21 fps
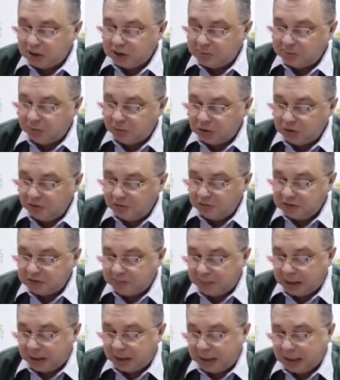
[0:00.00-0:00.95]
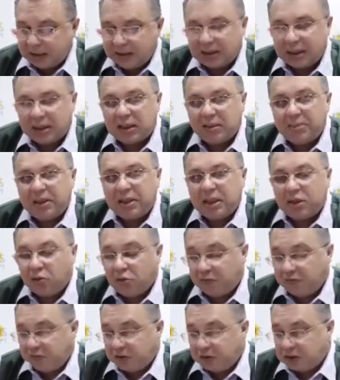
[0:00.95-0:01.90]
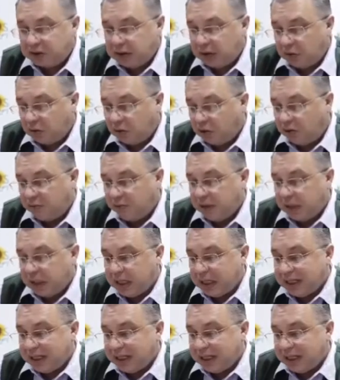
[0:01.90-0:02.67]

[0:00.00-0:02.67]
disponíveis para tratamento da Covid-19,